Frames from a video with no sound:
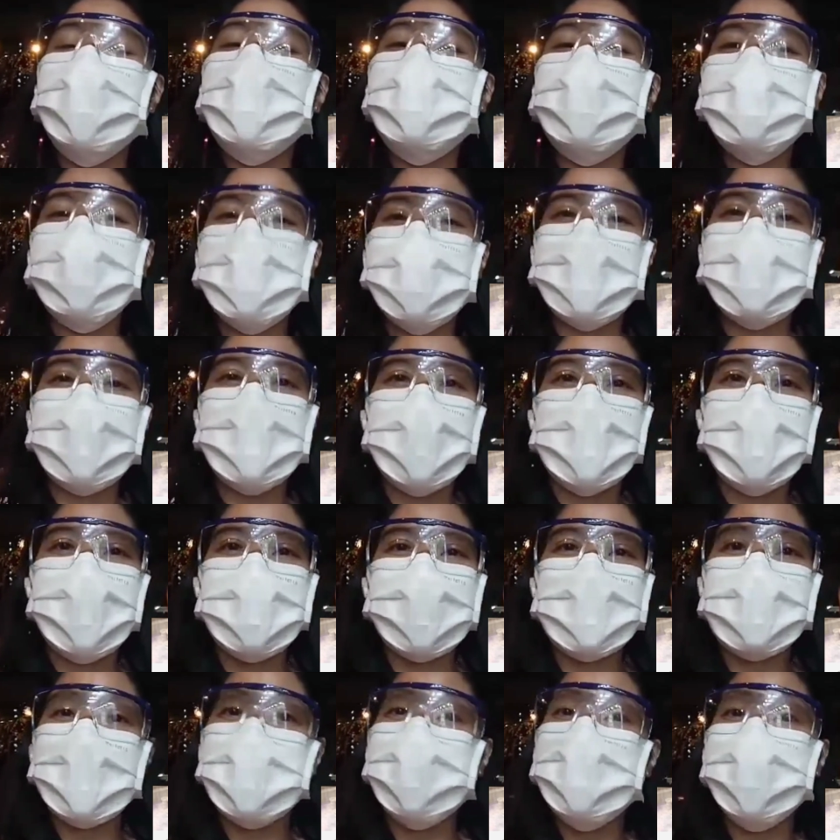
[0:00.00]
pero bunsoy
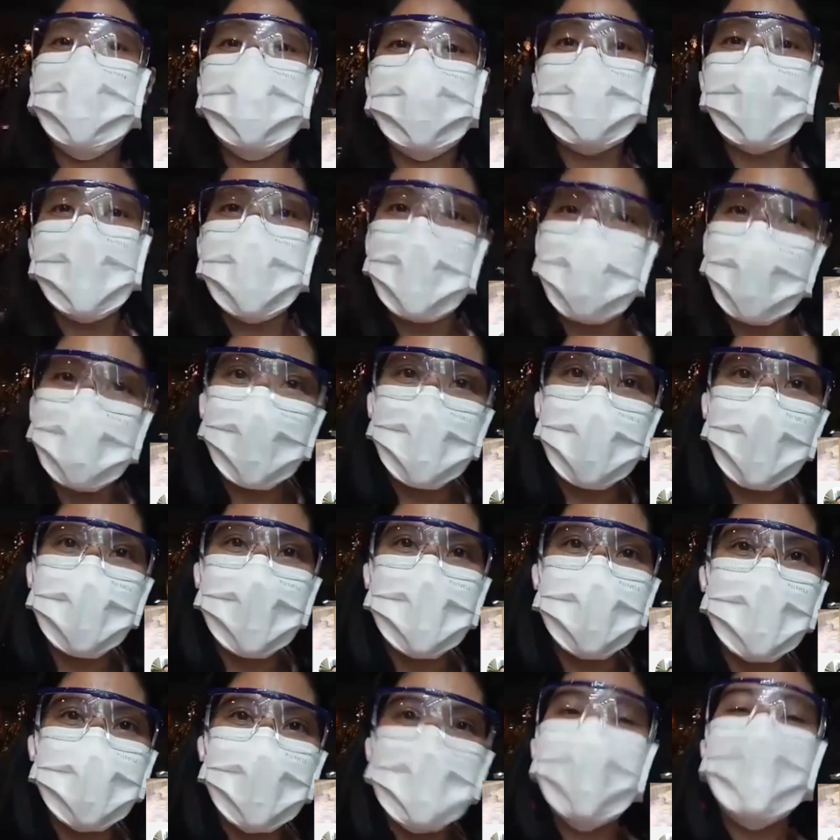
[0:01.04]
na, nakamubo na ako
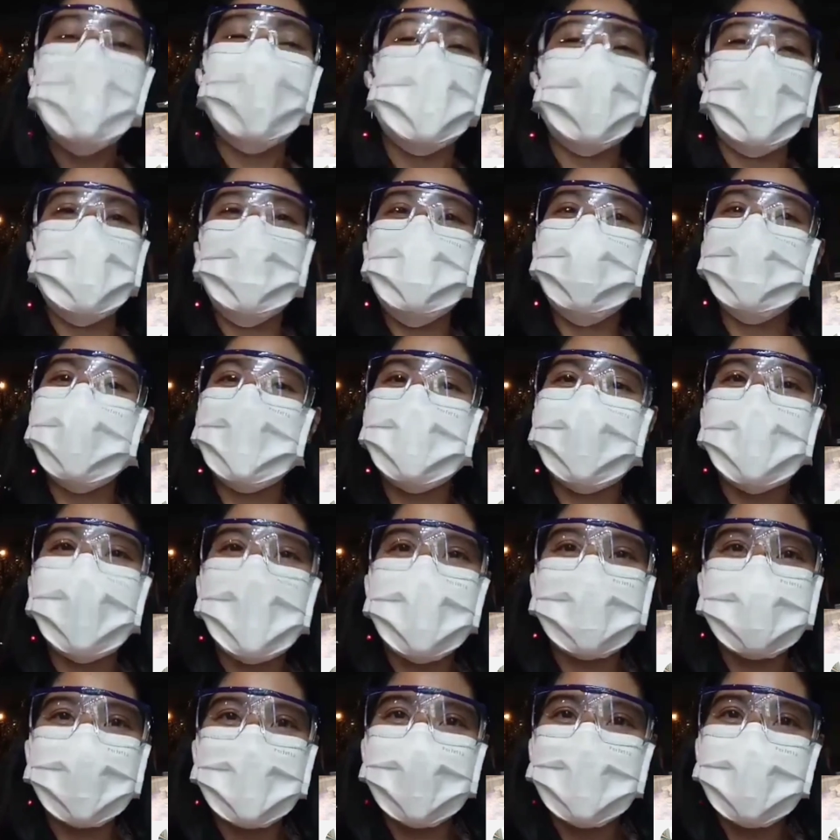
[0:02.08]
ha,
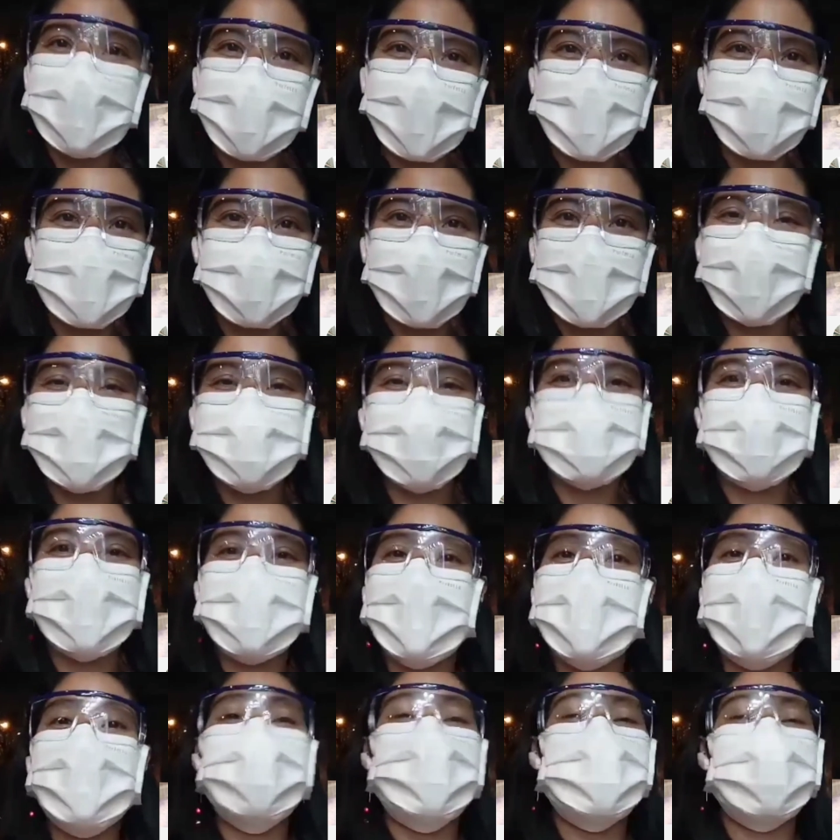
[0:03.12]
kalimutan na natin yon yung
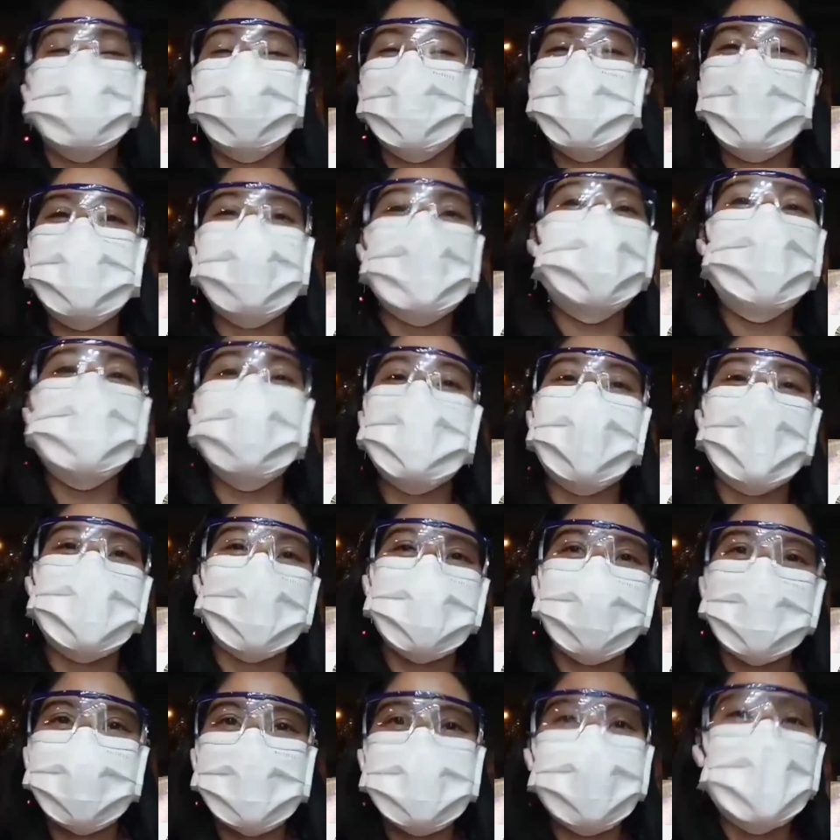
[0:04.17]
si ano,
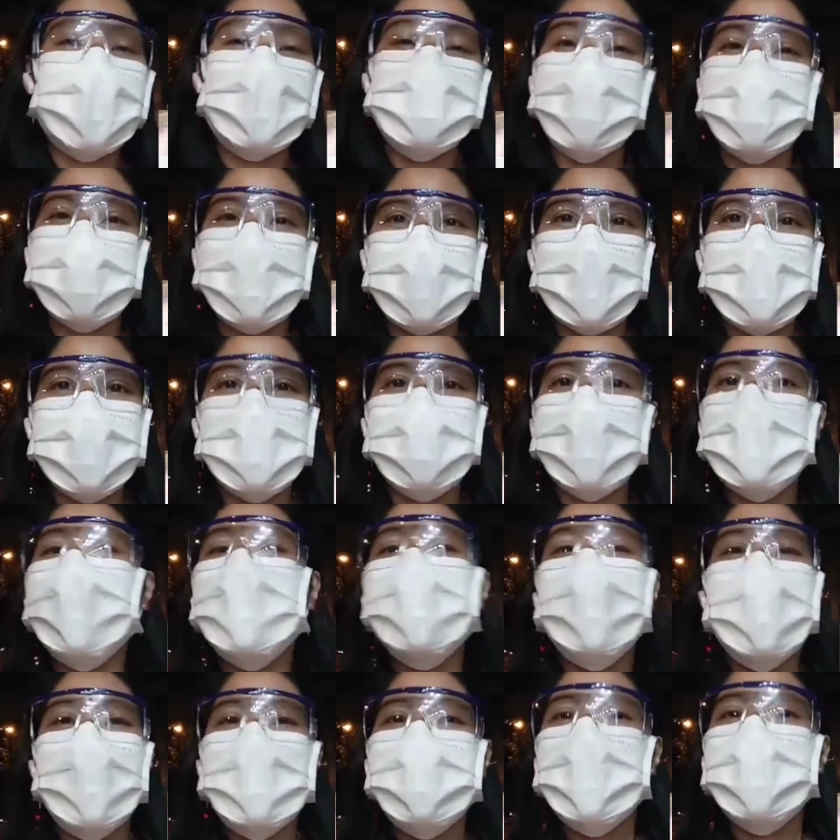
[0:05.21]
basta-basta siya 'yon. Ili,
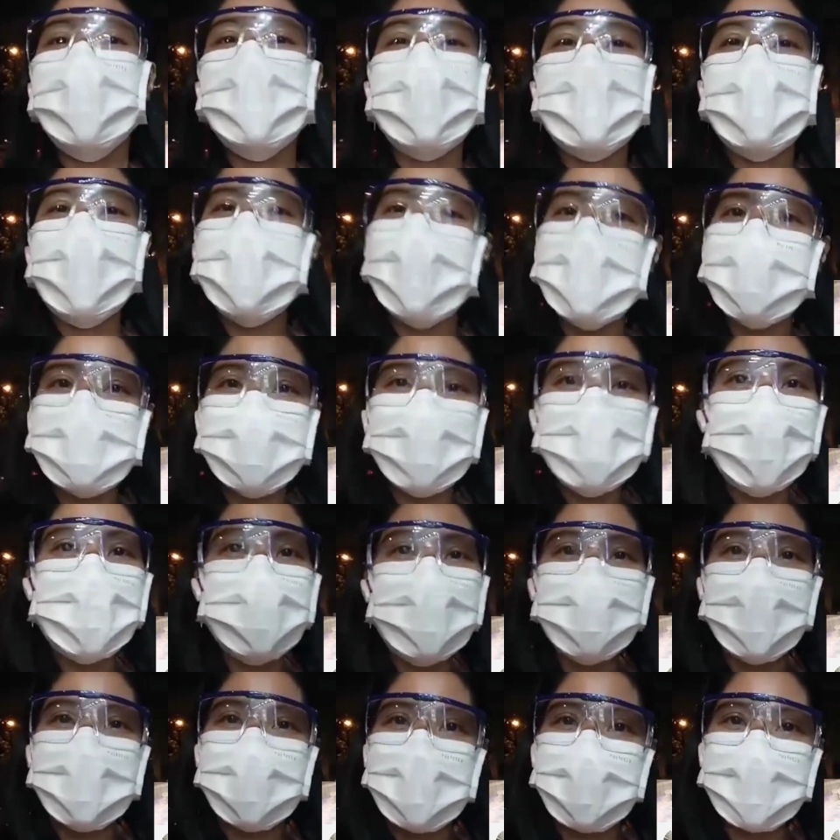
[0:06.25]
babayaan natin
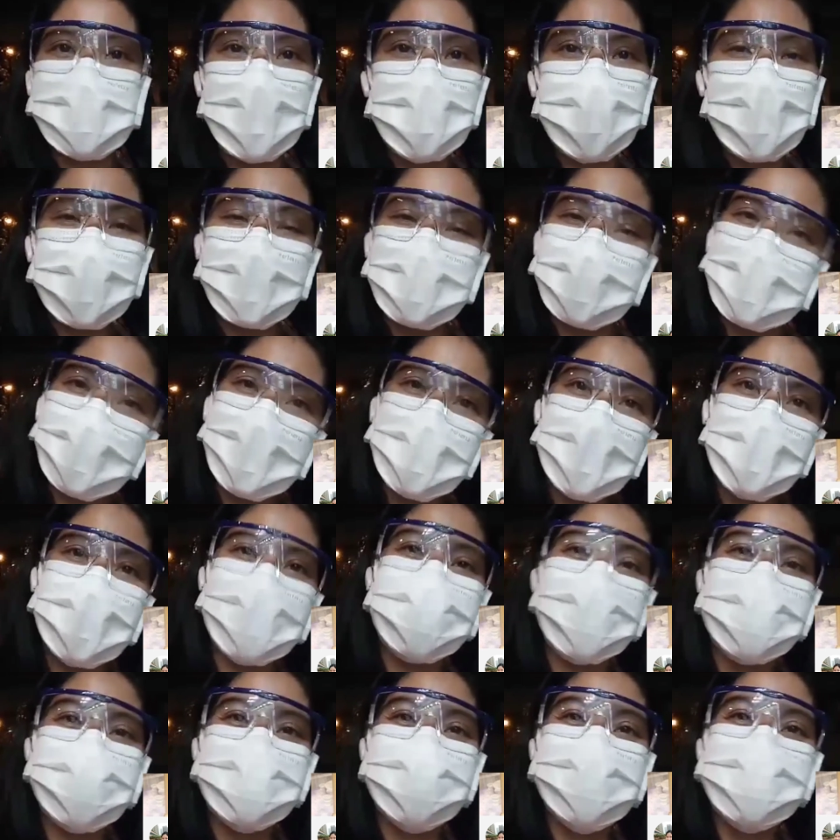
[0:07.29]
kung anong ginagawa
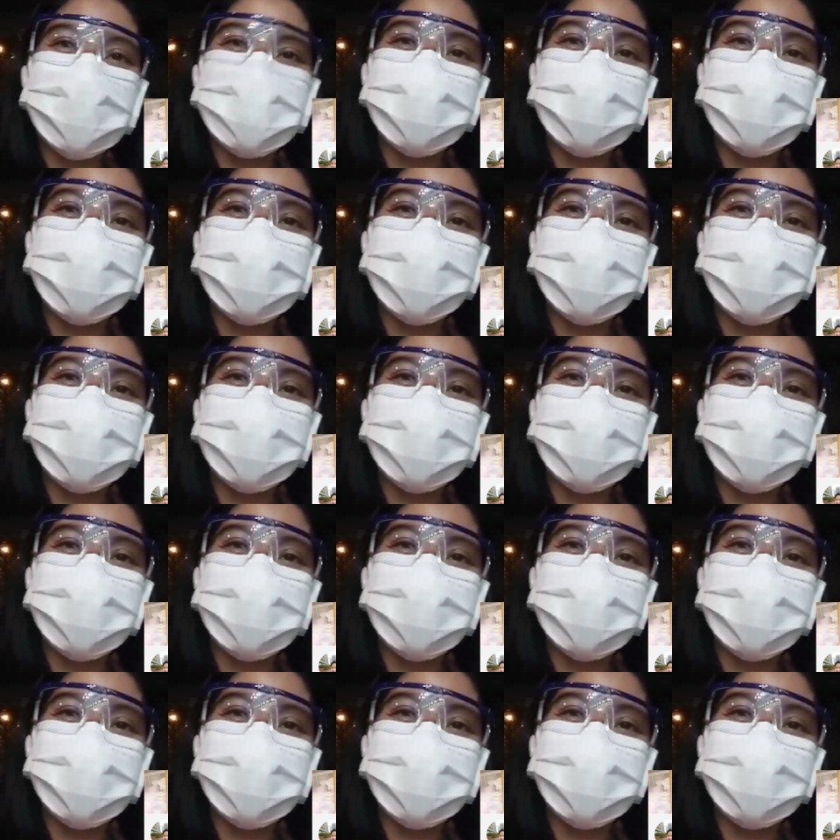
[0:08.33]
niya,